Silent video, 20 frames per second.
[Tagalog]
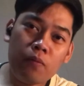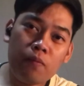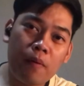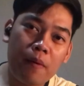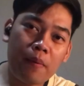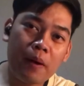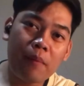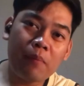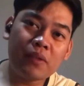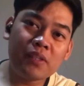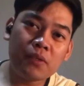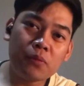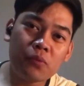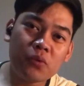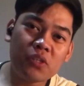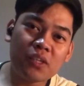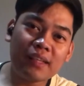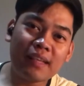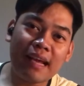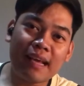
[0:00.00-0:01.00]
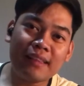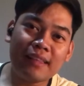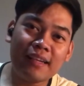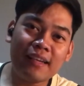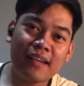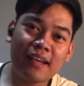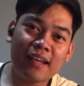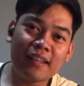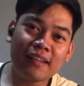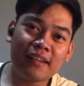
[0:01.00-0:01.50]
mapapansin mo sa title
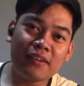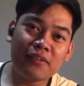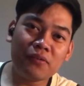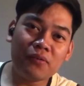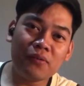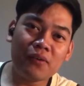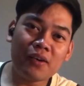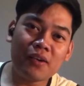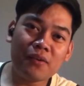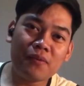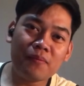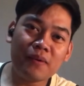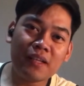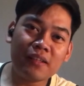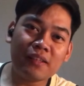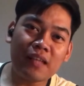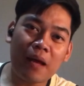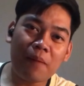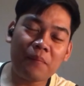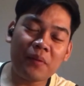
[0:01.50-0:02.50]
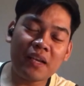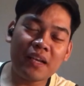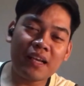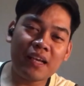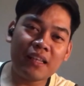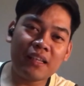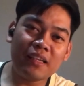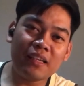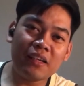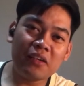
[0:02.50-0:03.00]
natin kung ano bang topic
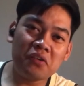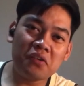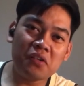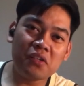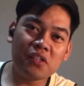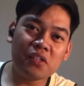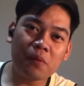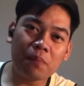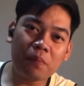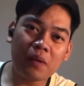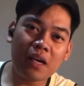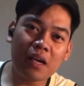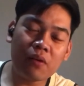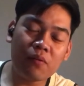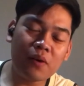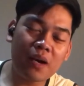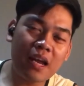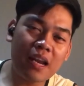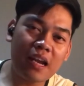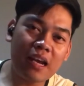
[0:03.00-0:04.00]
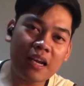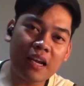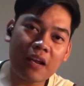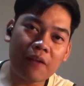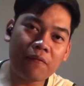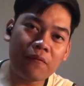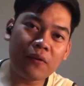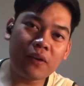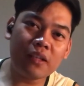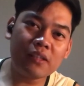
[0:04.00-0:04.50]
natin ngayon is sa paggawa ng
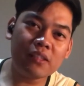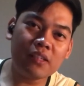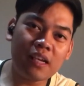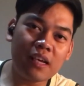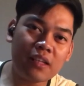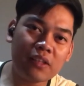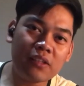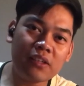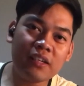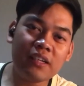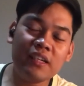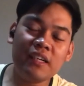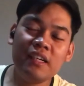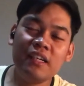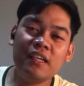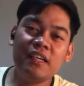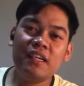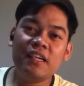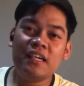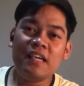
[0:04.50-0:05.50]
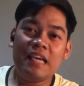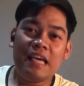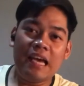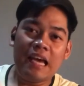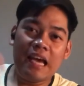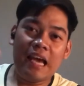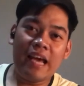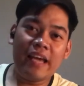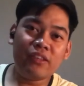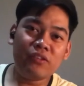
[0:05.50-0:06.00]
reference letter.
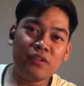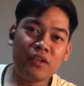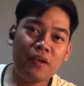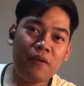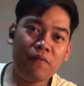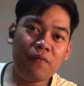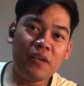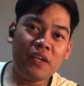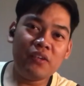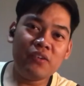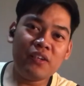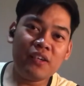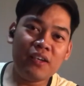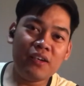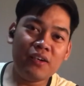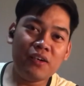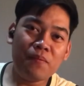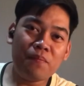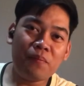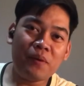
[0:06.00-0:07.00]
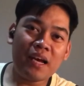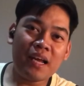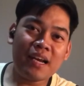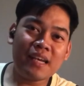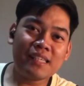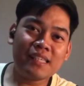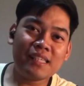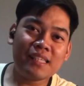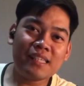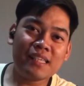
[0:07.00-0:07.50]
Ito na yung video na yon para
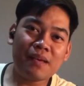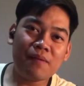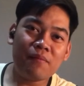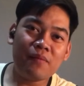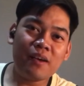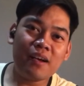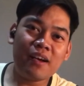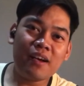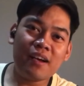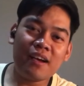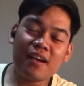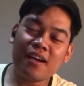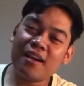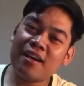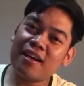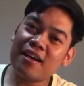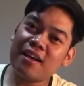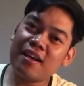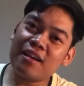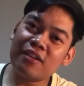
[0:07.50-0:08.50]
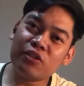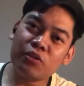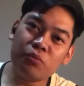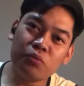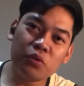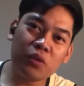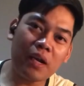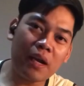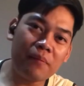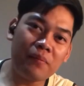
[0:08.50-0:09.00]
sa mga
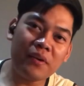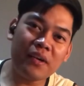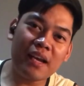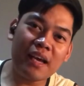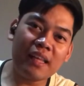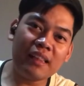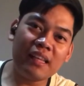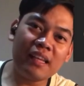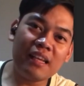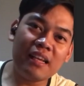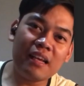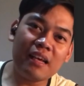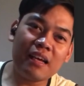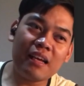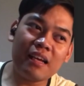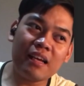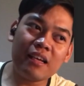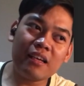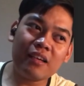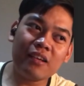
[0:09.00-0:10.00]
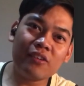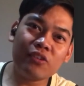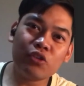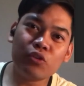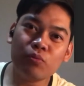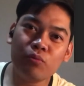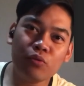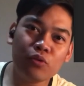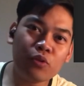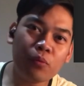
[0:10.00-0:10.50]
subscriber natin na
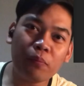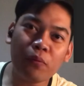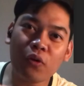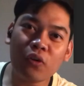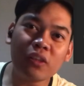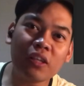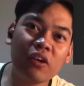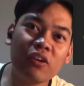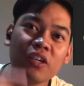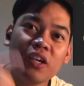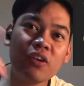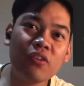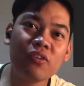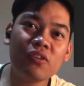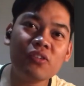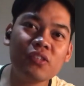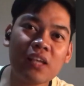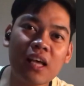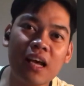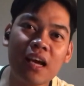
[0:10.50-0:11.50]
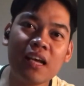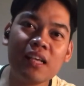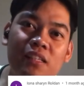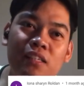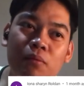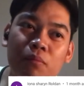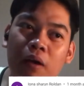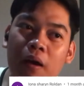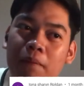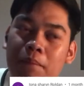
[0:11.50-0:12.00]
sumusuporta o nanood sa akin sa mga